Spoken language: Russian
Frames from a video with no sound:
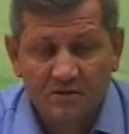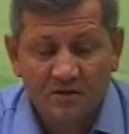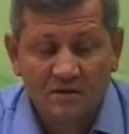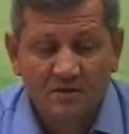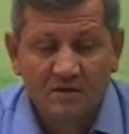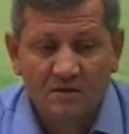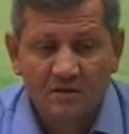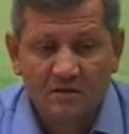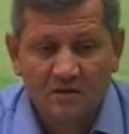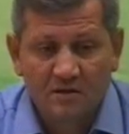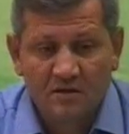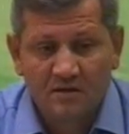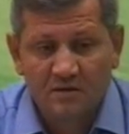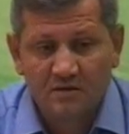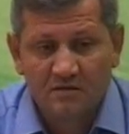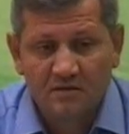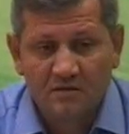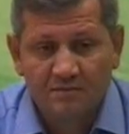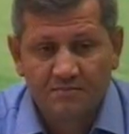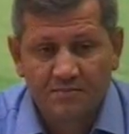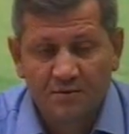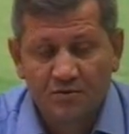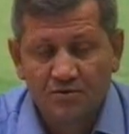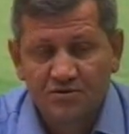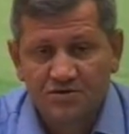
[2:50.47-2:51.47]
Это кредит
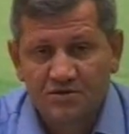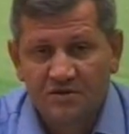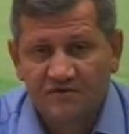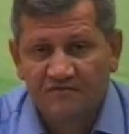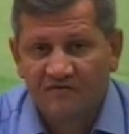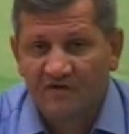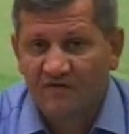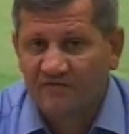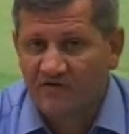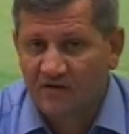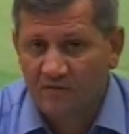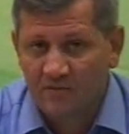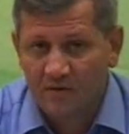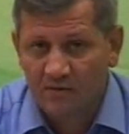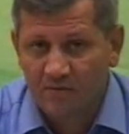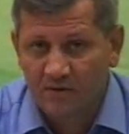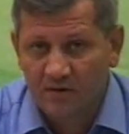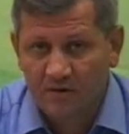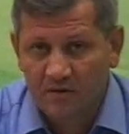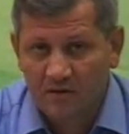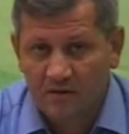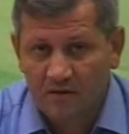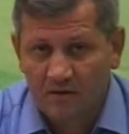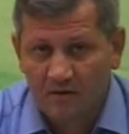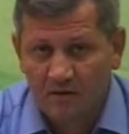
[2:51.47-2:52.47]
получен во время
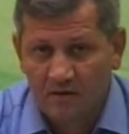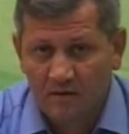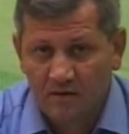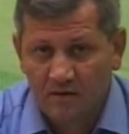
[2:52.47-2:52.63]
брака.